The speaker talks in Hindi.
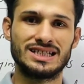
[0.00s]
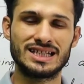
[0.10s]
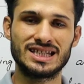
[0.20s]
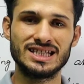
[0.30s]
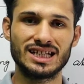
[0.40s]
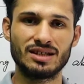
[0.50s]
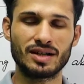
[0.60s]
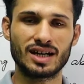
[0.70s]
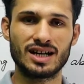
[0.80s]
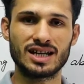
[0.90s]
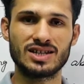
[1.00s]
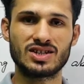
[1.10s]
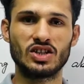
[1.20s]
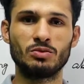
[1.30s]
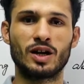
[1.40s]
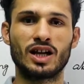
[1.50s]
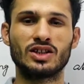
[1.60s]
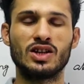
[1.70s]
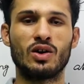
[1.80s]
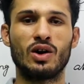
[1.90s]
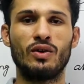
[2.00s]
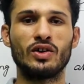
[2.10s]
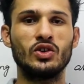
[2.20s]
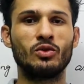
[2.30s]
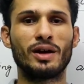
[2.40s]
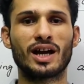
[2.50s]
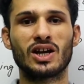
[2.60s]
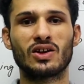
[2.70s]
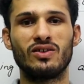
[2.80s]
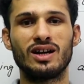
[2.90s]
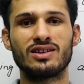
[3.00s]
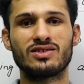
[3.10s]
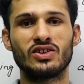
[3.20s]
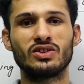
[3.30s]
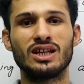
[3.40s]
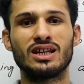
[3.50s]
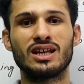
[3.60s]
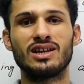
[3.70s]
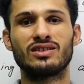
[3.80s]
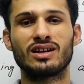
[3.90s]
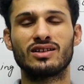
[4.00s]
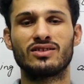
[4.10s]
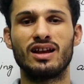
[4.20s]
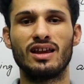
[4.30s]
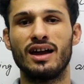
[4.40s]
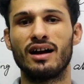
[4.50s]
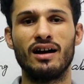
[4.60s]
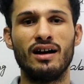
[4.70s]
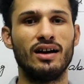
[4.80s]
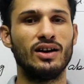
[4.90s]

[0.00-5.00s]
जितनी ज़्यादा मैं करंट की स्ट्रेंथ बढ़ाता जाऊंगा वैसे वो मैग्नेटिक फील्ड की स्ट्रेंथ इंक्रीज करता चला जाएगा